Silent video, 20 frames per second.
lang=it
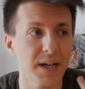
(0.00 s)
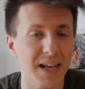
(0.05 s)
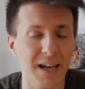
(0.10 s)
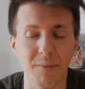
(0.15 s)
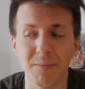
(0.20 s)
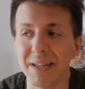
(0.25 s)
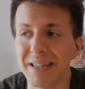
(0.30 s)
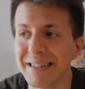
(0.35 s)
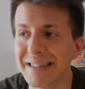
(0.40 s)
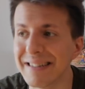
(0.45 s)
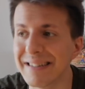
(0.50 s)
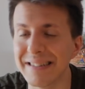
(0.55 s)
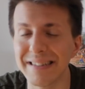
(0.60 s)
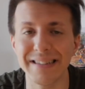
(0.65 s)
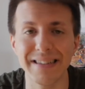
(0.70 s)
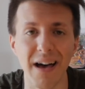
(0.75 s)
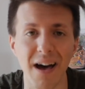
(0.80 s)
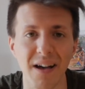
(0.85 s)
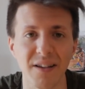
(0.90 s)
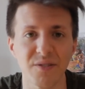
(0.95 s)
La mia
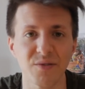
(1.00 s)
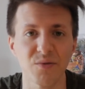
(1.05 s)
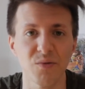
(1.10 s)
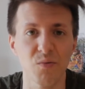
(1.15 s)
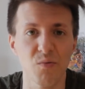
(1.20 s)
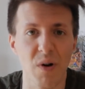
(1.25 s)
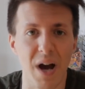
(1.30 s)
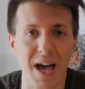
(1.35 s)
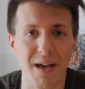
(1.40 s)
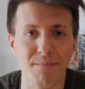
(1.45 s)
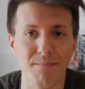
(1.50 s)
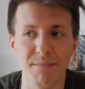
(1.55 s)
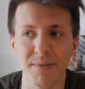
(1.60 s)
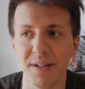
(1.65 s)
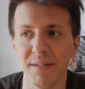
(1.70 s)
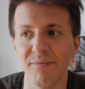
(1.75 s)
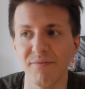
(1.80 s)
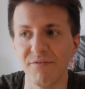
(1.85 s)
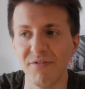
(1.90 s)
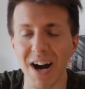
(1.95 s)
identità sul
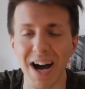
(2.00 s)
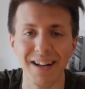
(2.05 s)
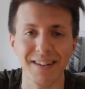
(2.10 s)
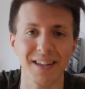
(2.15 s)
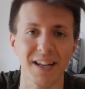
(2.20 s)
web va